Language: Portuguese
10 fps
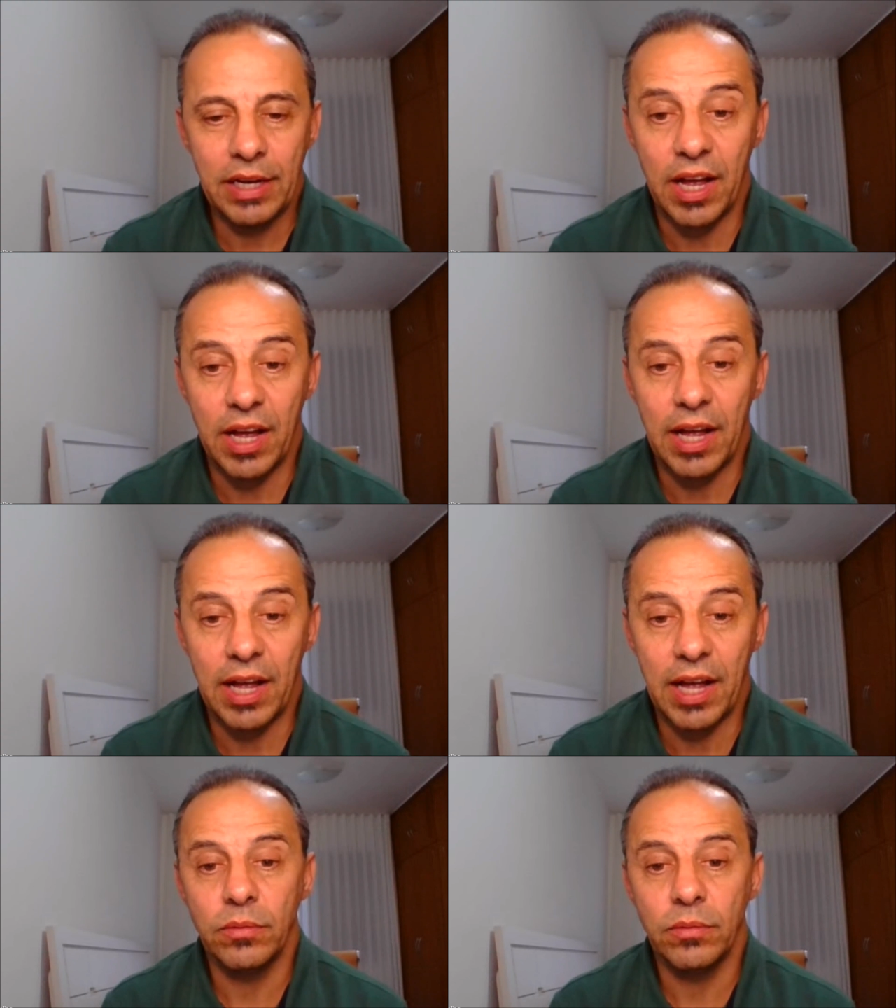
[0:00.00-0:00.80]

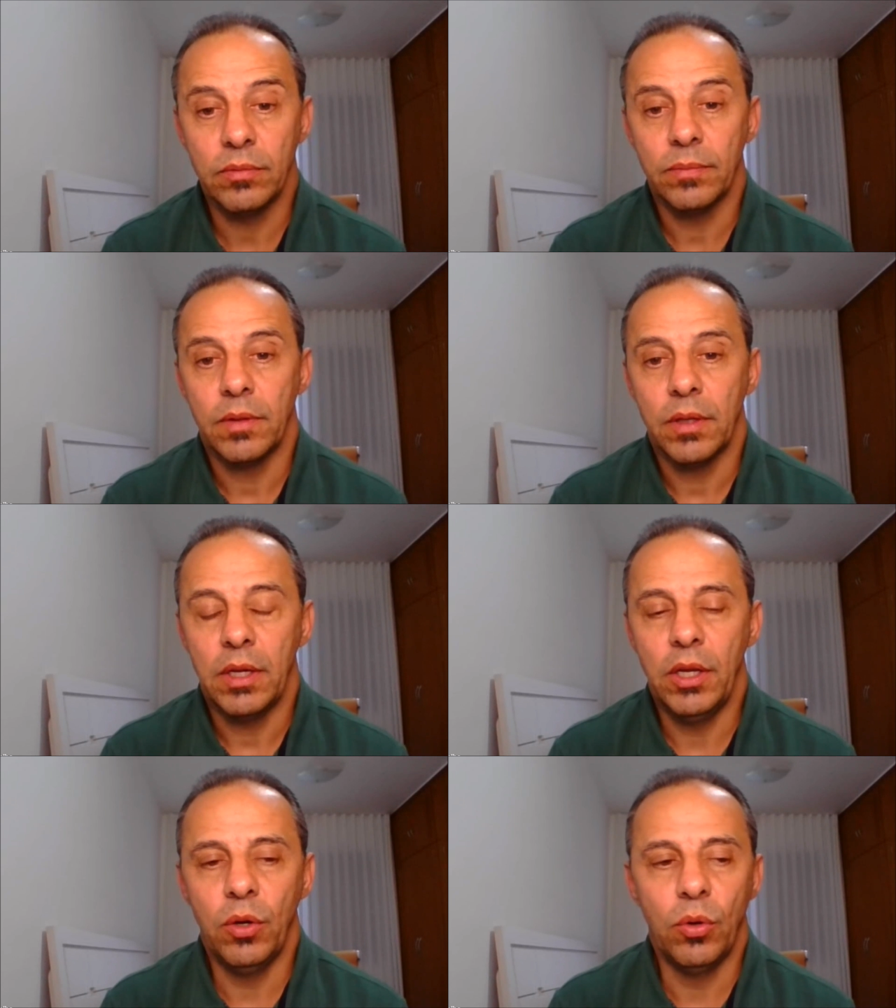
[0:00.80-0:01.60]
realizado
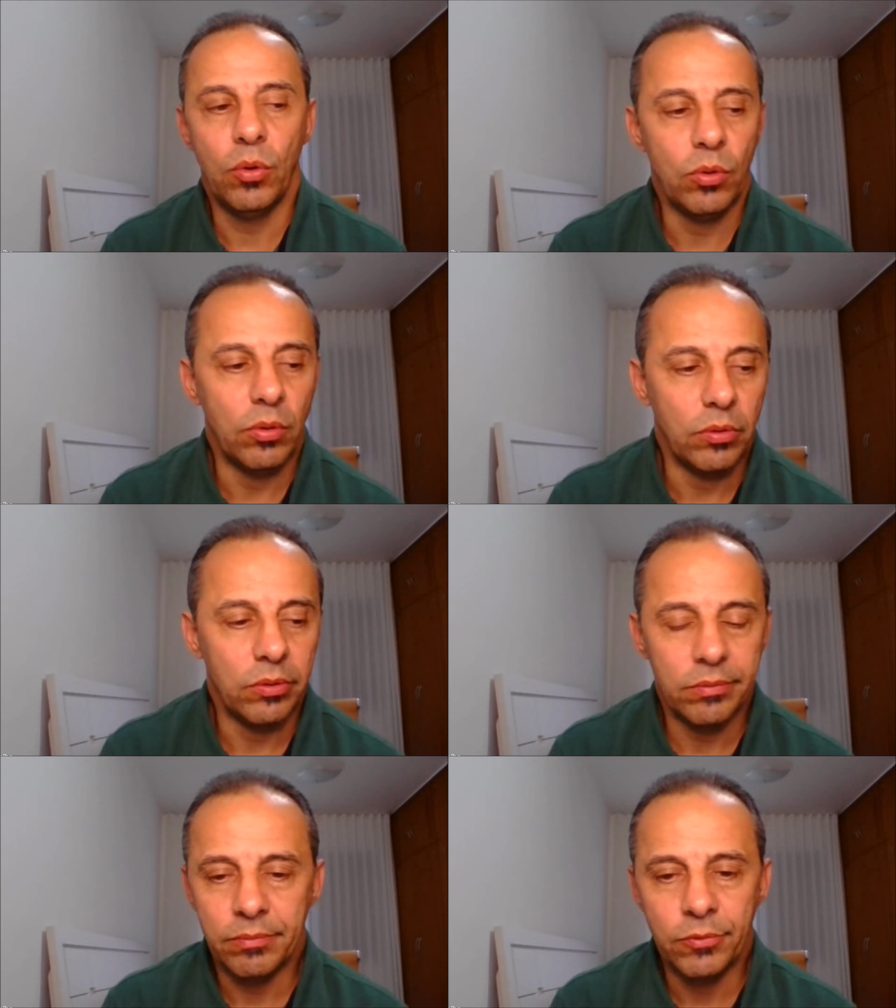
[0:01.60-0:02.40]

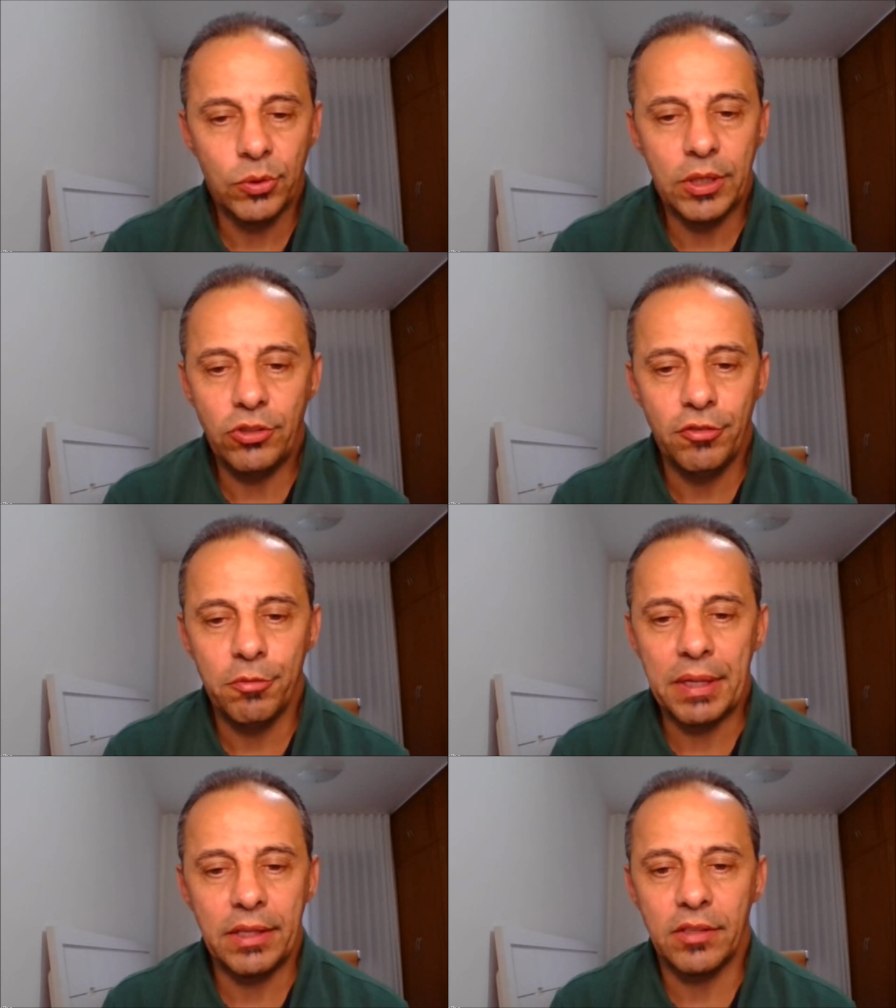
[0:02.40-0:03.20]
eu
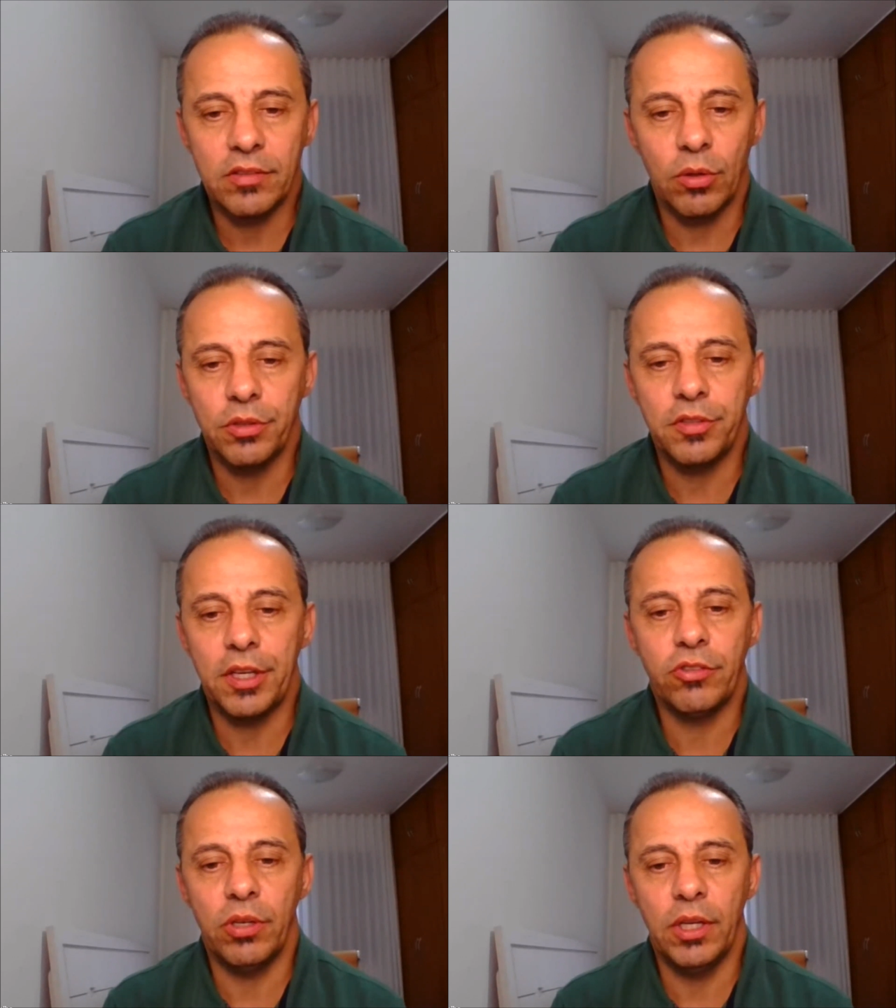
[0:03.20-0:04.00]
nunca tive pretensão
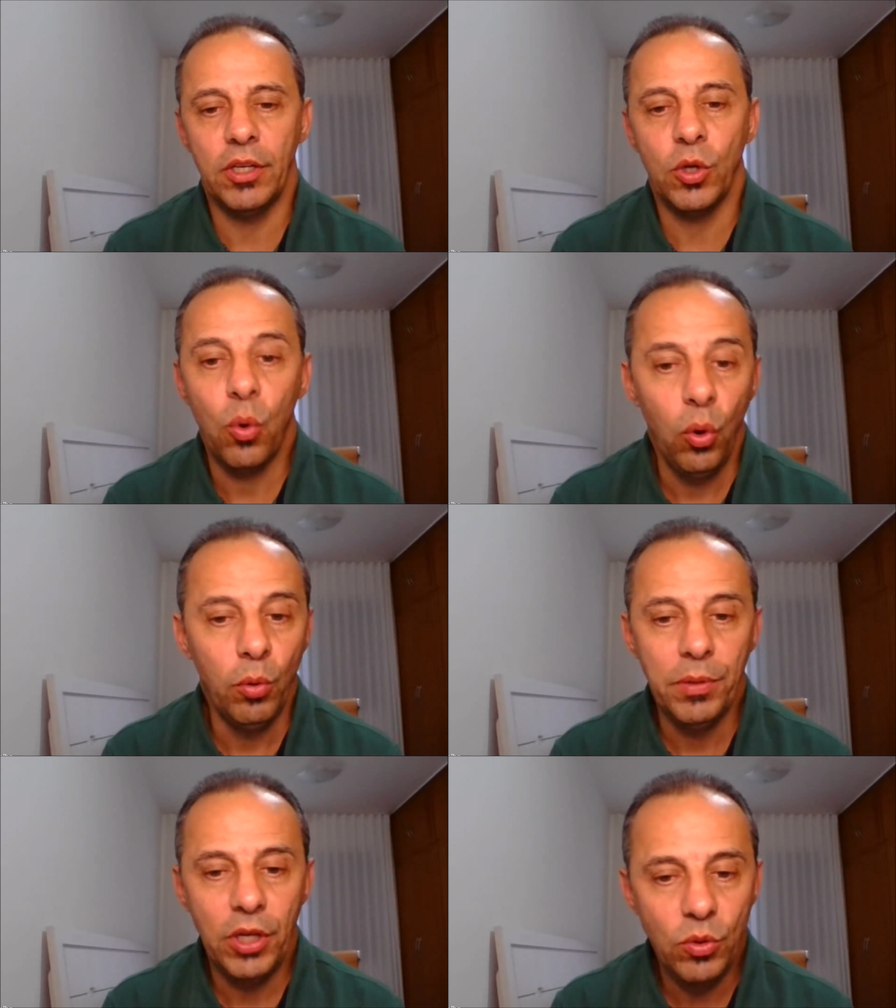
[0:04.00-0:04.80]
de ser artilheiro em
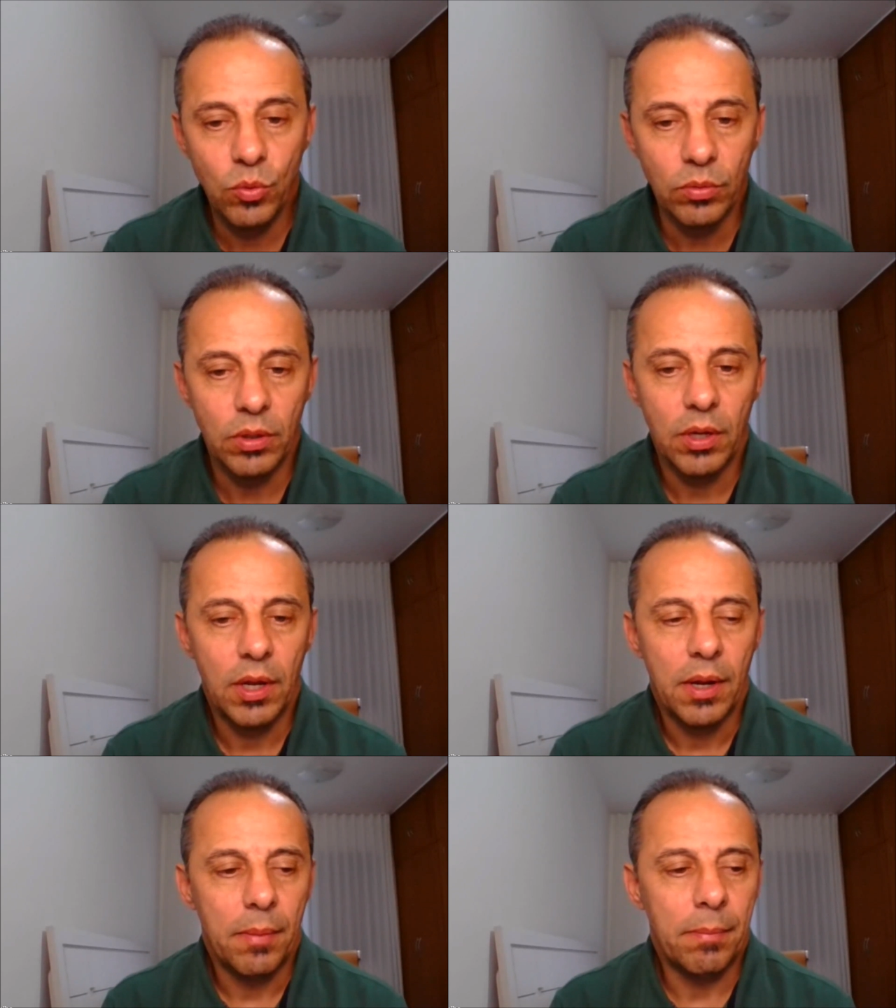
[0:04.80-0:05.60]
clube nenhum,
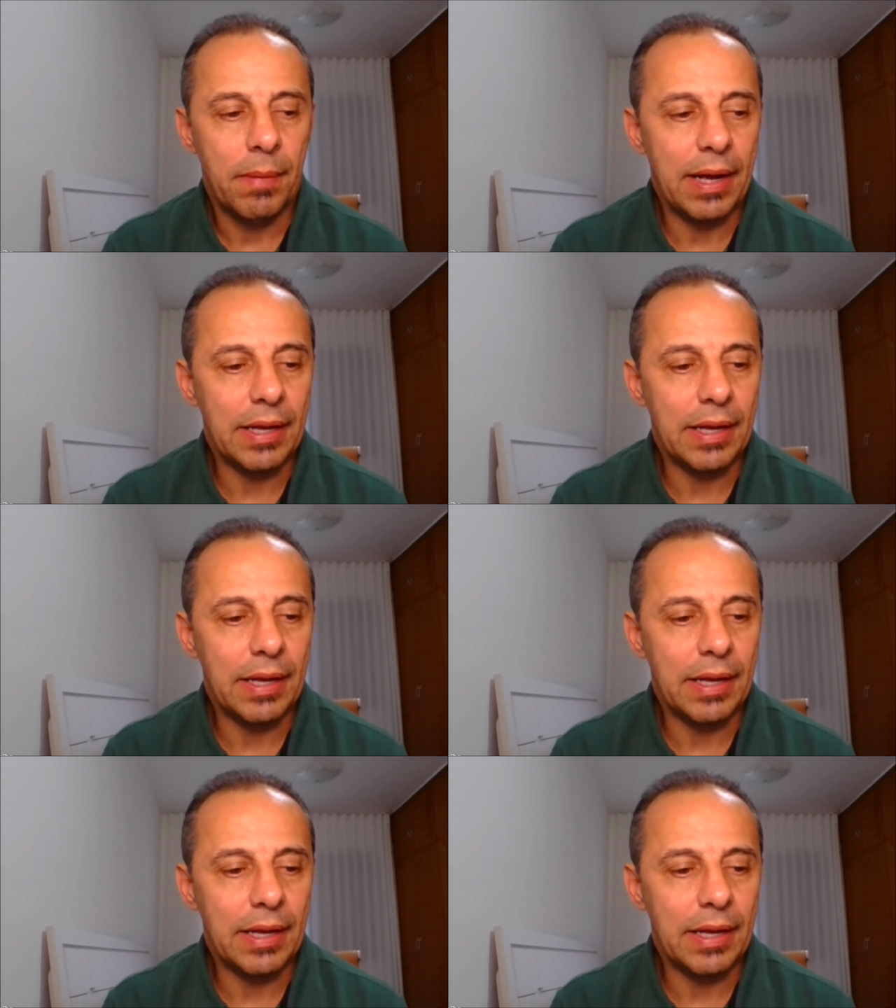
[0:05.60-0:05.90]
uhum.